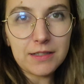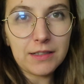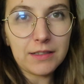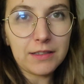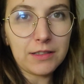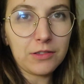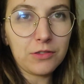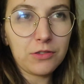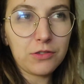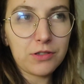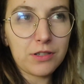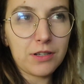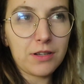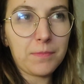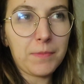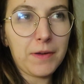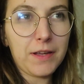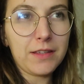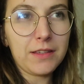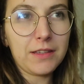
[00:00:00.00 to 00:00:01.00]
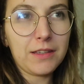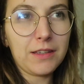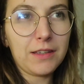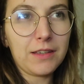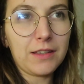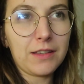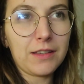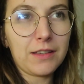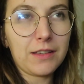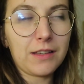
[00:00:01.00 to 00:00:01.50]
dlatego że pani
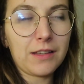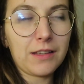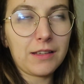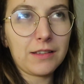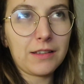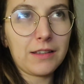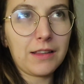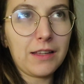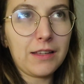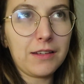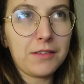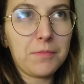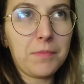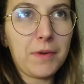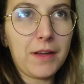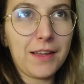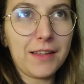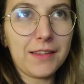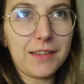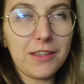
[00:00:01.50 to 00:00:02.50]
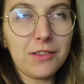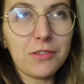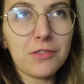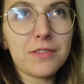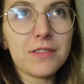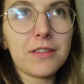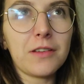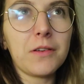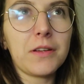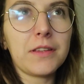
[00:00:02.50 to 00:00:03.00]
Klary Pani
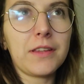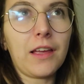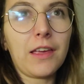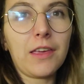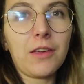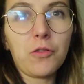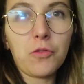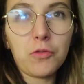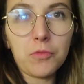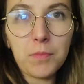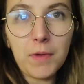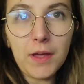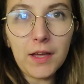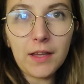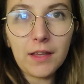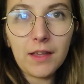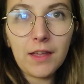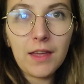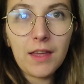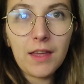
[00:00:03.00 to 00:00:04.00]
dostała taki kubek